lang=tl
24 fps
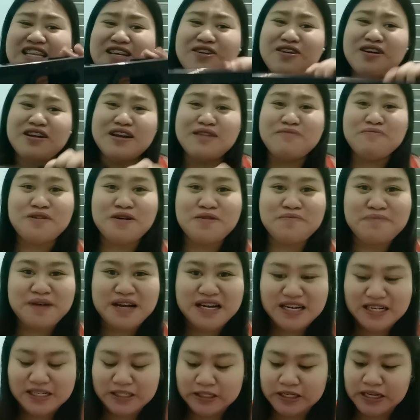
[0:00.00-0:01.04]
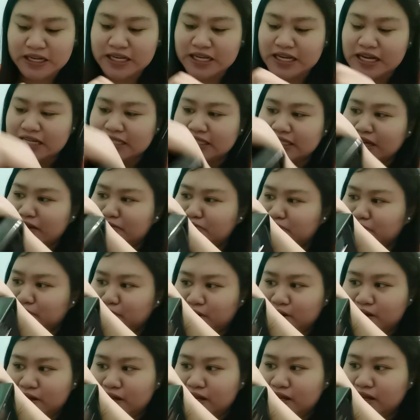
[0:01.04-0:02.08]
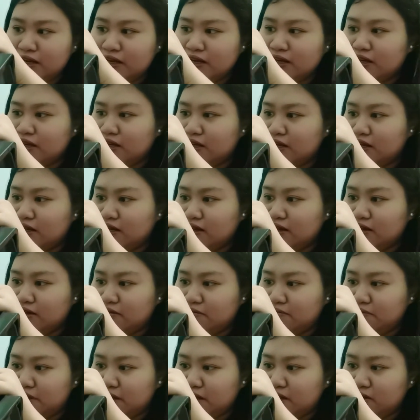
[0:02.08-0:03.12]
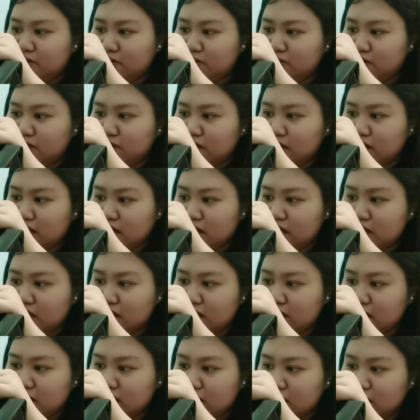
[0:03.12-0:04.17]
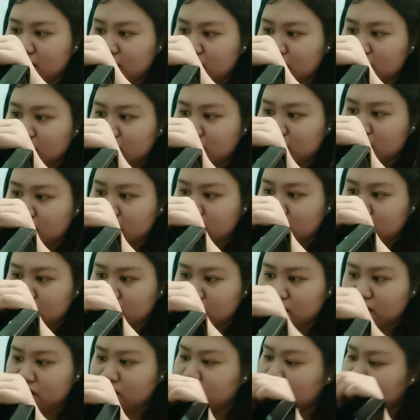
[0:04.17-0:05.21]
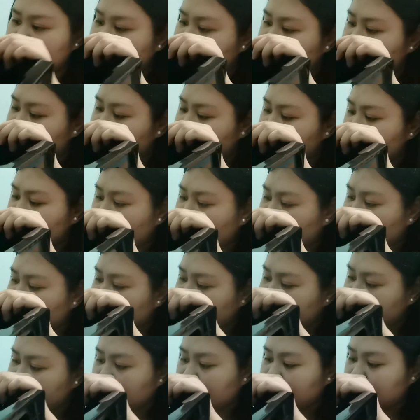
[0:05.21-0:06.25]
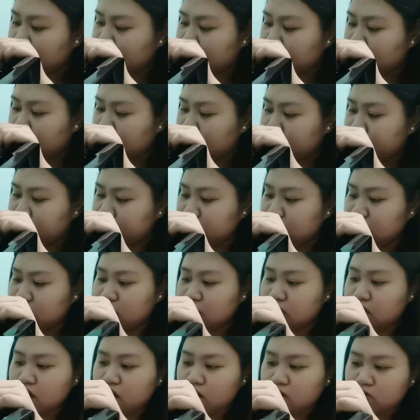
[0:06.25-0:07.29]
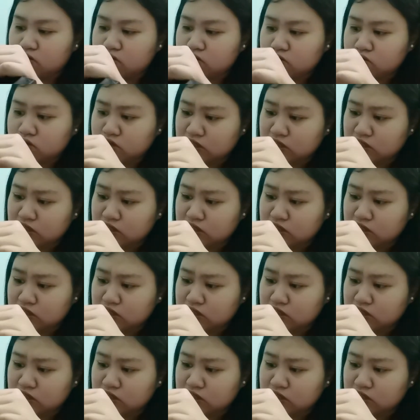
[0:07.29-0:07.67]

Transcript: Hindi ko alam kung paano siya i-assemble. Pero, try natin. Kung natin, baka masira ko.